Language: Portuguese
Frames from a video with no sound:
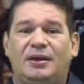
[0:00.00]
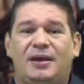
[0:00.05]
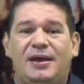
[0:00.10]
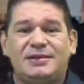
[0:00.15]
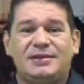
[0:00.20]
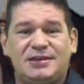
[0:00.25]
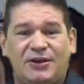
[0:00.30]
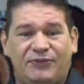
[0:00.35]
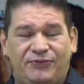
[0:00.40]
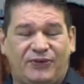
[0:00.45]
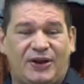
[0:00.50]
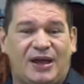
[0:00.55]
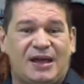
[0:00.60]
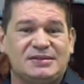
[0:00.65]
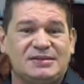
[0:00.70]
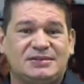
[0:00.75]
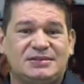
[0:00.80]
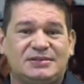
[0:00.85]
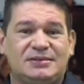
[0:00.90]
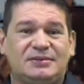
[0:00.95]
Essa
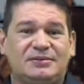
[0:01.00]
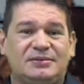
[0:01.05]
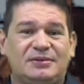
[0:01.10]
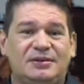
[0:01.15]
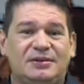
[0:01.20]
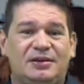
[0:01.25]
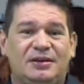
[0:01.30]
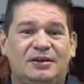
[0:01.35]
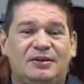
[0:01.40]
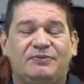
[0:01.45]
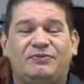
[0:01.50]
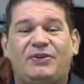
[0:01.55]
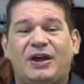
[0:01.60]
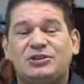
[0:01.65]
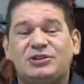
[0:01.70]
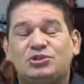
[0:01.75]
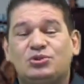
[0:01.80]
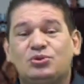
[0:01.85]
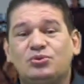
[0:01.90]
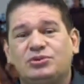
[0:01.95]
frase
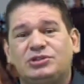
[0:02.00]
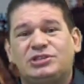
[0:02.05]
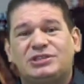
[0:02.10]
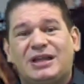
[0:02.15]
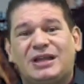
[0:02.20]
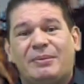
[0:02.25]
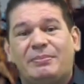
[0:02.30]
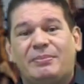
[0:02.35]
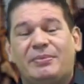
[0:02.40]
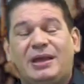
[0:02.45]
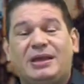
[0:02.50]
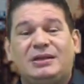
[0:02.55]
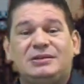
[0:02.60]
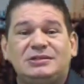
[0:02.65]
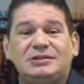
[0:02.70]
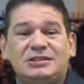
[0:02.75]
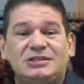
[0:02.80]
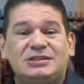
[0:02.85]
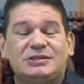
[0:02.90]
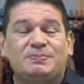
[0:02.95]
vai
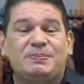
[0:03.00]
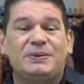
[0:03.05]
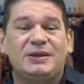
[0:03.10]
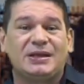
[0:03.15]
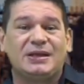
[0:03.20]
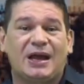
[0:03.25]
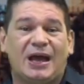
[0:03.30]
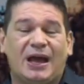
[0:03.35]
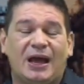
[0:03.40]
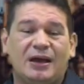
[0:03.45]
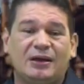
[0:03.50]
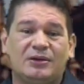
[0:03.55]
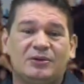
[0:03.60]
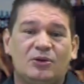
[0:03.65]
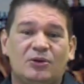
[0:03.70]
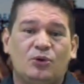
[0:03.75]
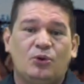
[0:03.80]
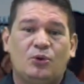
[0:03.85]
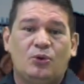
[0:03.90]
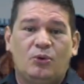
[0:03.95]
justamente inspirar
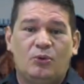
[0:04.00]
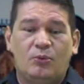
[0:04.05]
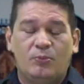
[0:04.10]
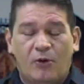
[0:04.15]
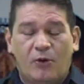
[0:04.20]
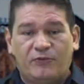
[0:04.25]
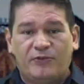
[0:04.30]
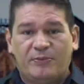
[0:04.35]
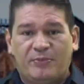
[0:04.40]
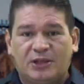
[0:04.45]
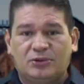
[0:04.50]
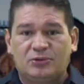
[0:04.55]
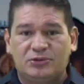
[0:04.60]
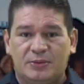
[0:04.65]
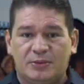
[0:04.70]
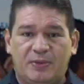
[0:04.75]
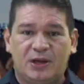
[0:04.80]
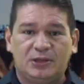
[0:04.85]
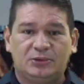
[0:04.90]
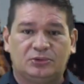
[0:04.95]
o movimento
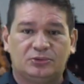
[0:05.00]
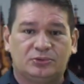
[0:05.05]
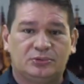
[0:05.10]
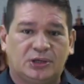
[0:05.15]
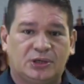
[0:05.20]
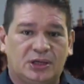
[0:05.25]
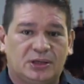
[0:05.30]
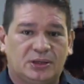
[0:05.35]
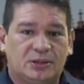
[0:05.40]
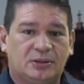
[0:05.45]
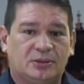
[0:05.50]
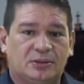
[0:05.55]
de Bandung.